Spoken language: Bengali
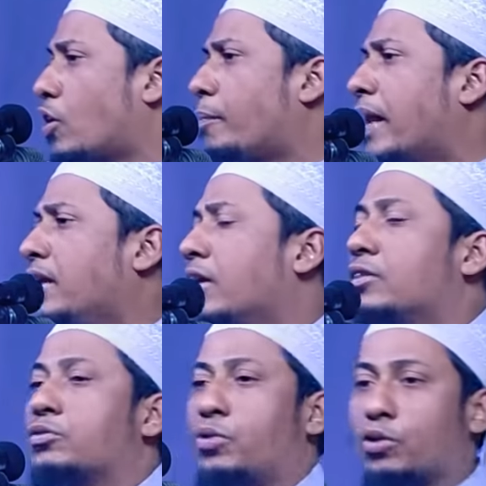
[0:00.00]
করবেন
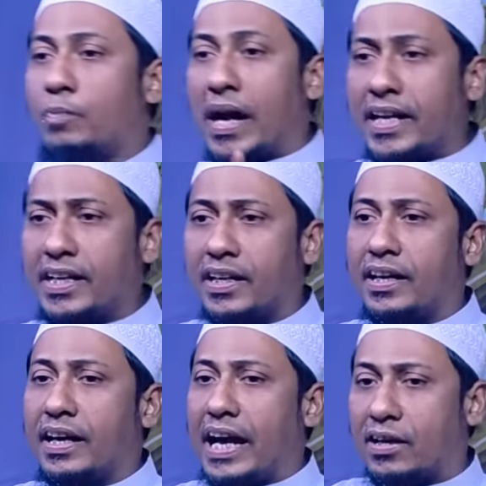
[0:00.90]
কোরবানি
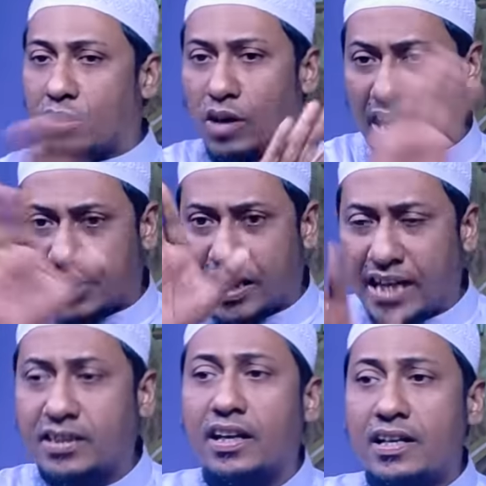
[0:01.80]
এখনো আসে
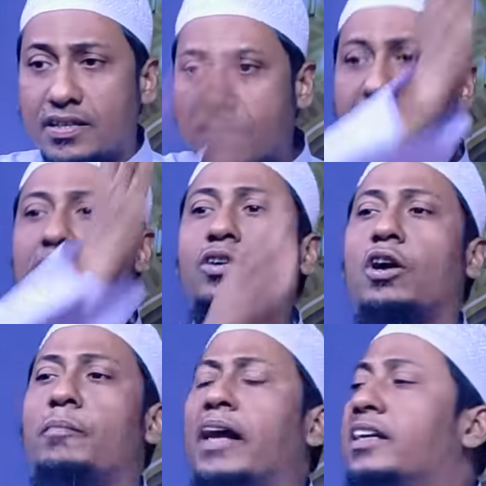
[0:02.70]
নাই জিকির
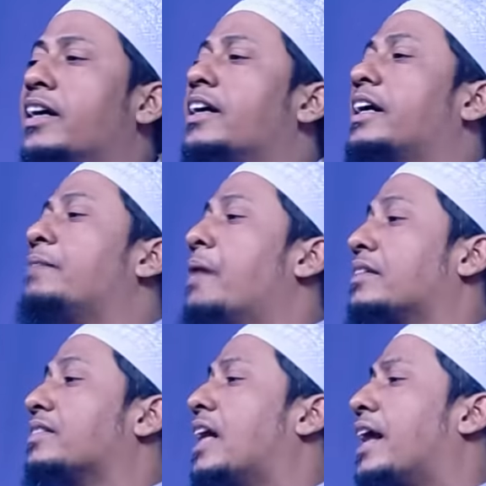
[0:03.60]
করবেন
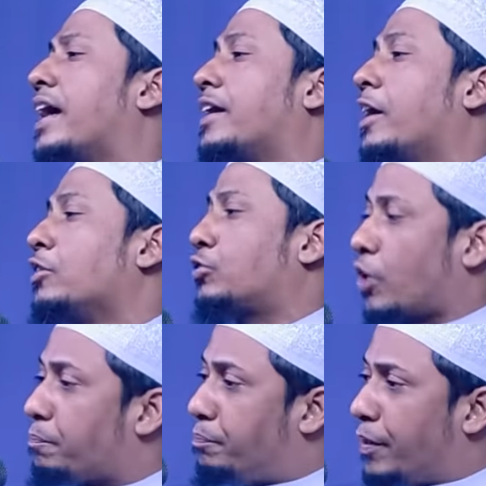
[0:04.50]
ইমানদারের
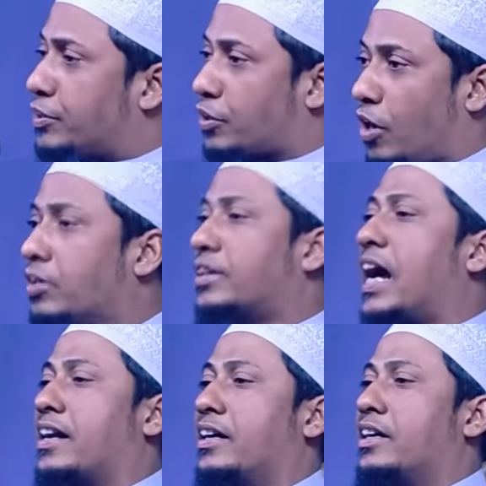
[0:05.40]
চব্বিশ
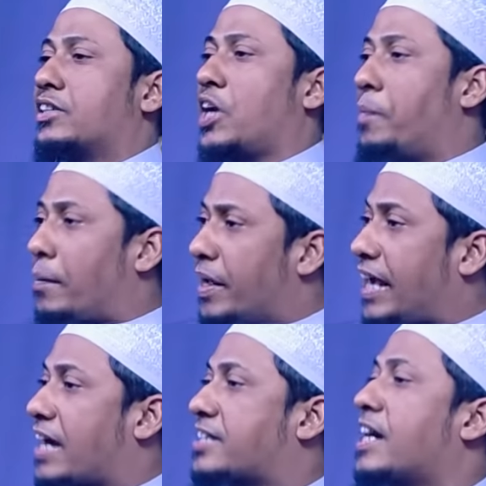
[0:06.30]
ঘন্টার স্বাভাবিক
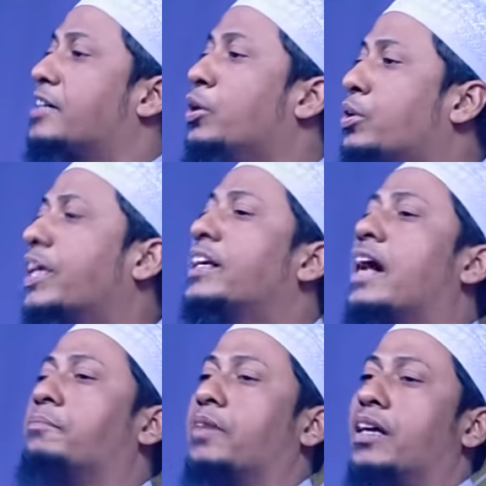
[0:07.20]
একটা ডিউটির
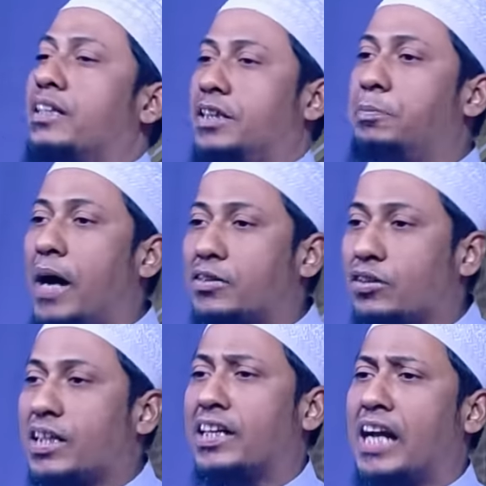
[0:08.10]
নাম
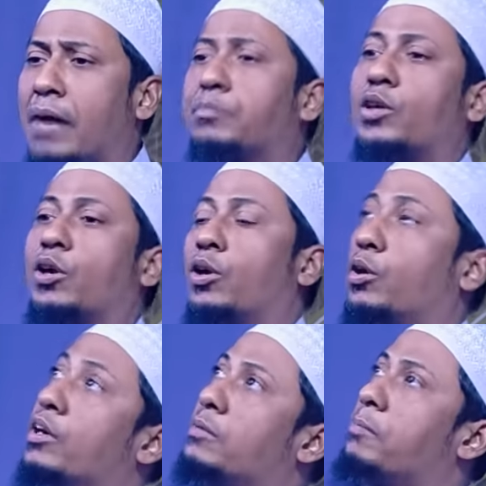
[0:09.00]
ইবাদতের নাম তো হলো
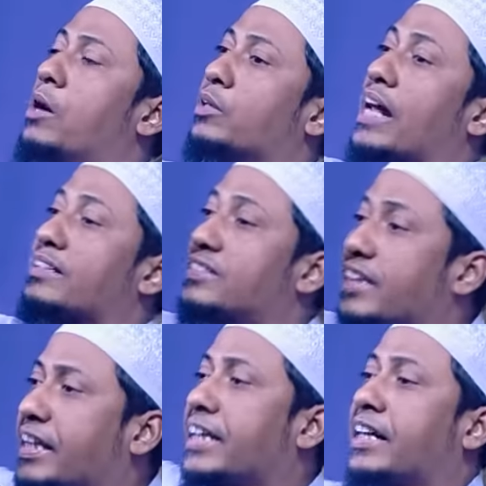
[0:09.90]
মাওলার
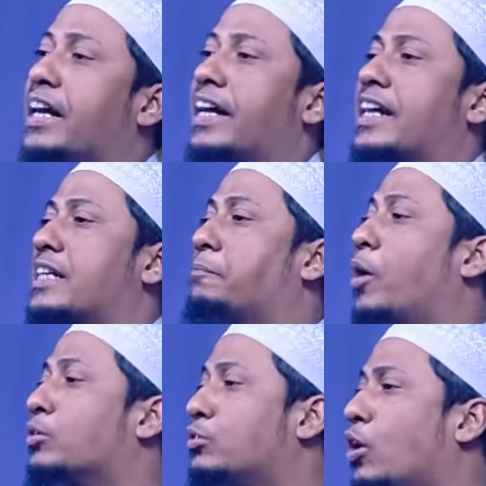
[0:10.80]
জিকির এটা
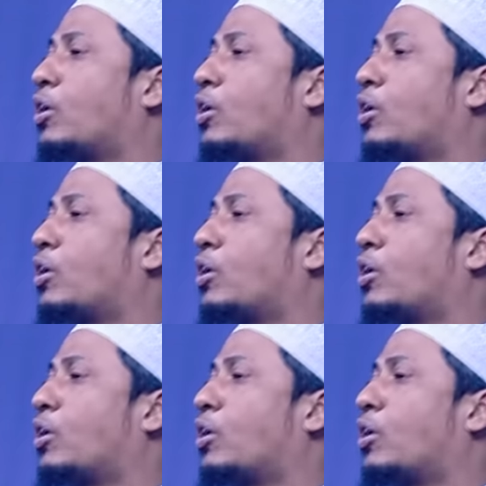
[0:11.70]
বন্ধ